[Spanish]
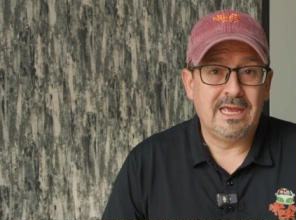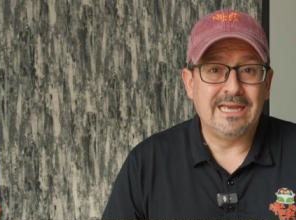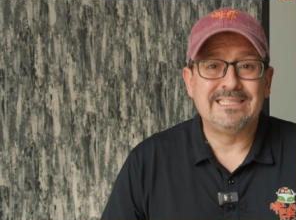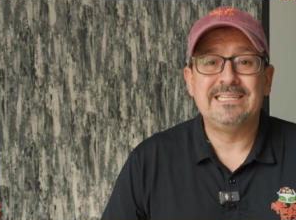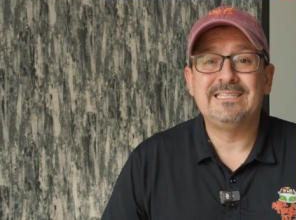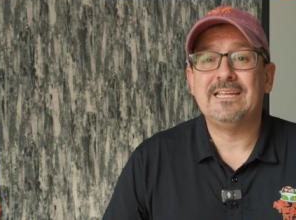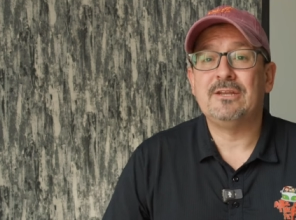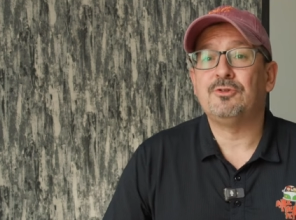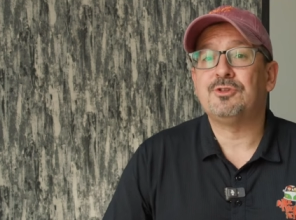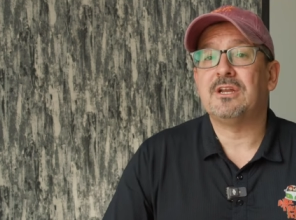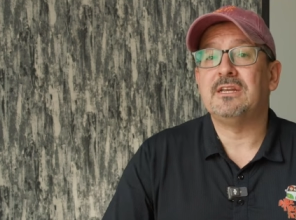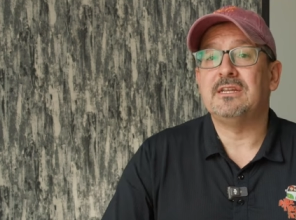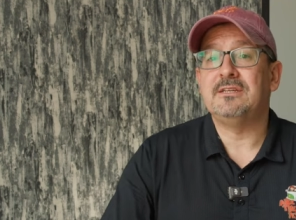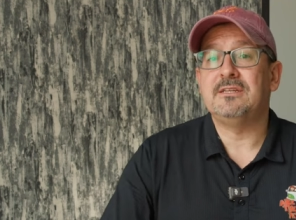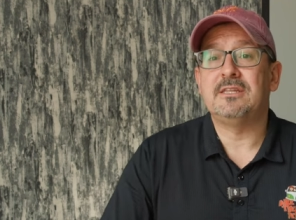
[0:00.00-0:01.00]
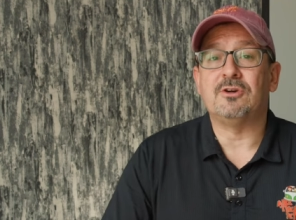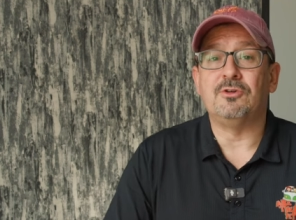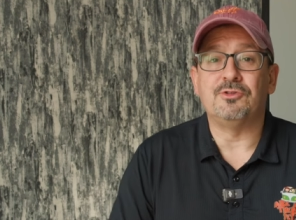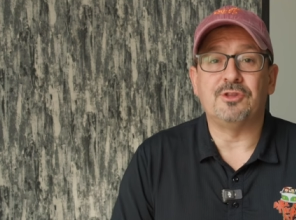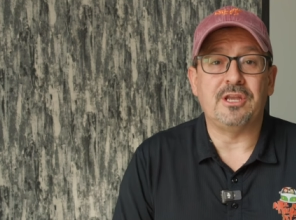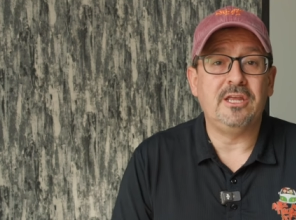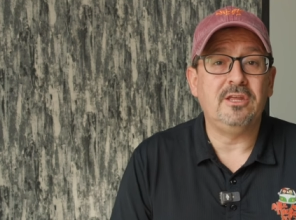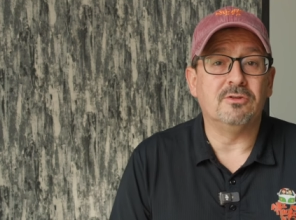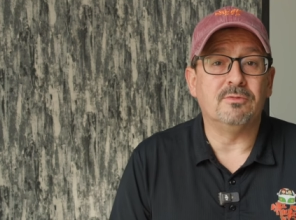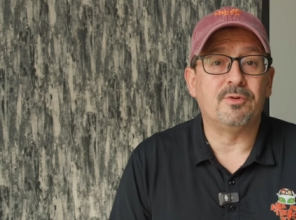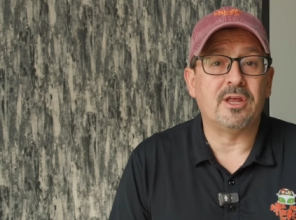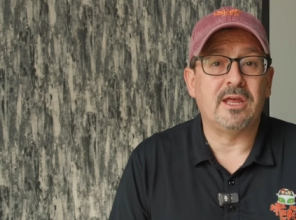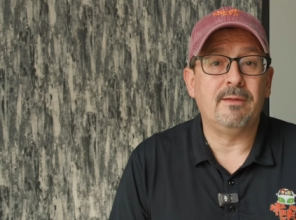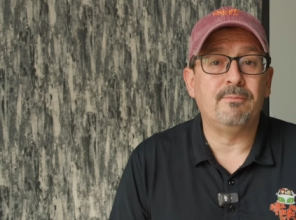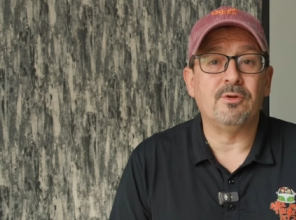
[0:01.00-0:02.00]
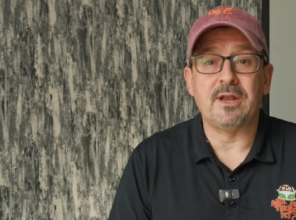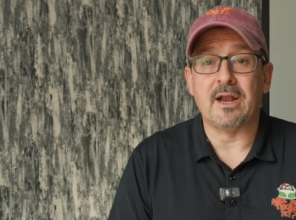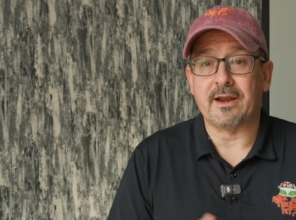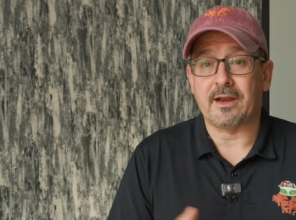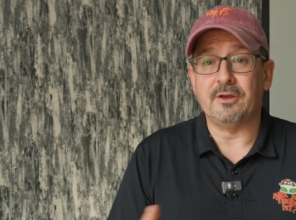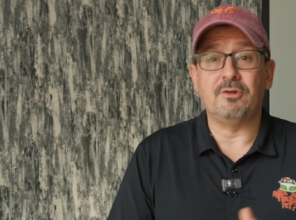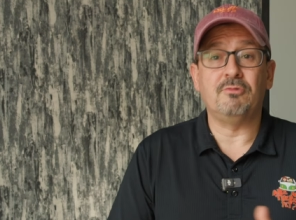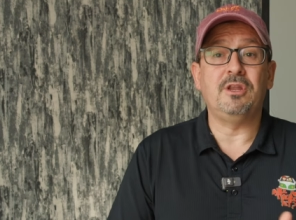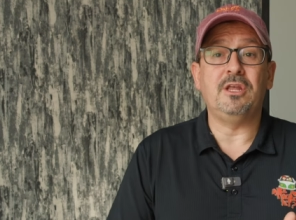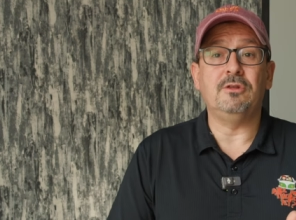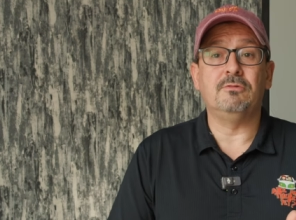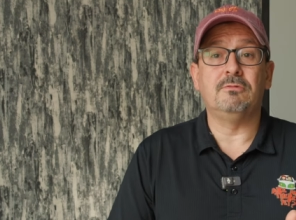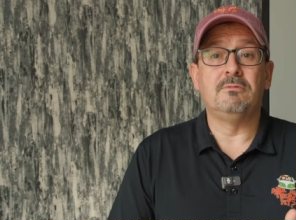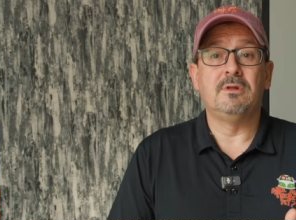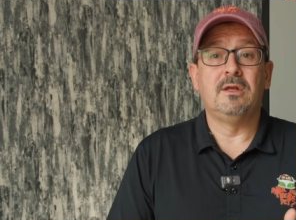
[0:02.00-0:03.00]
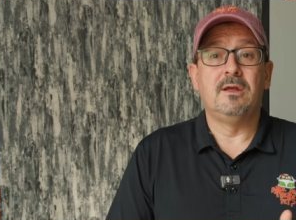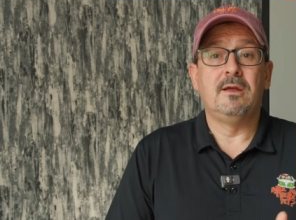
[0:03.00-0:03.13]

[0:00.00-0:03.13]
Existen otras leyes de contenido, por ejemplo, en el Reino Unido